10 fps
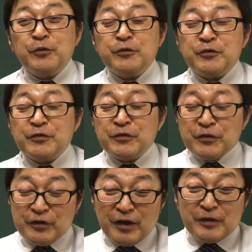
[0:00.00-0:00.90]
お
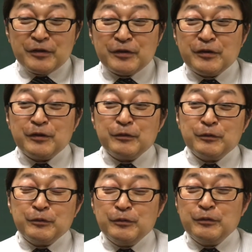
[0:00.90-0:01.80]
付き合って
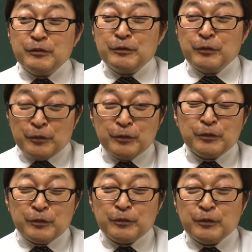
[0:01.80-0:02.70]
る土
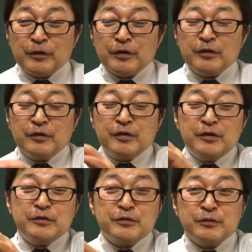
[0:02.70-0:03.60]
俵とそれから
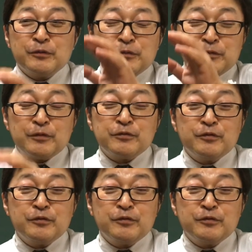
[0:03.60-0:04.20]
芸術と2つ